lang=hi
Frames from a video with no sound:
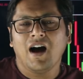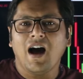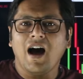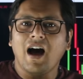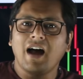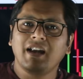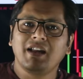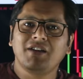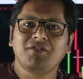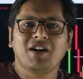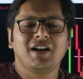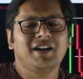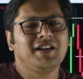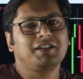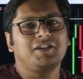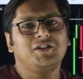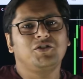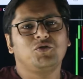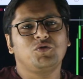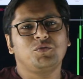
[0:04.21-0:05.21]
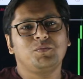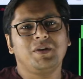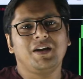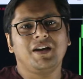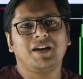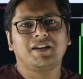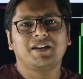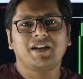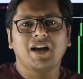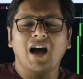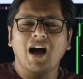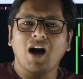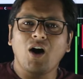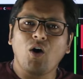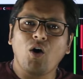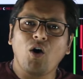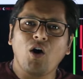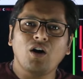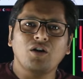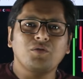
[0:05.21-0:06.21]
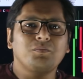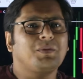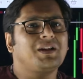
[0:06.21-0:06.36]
आने वाले दिनों में क्या और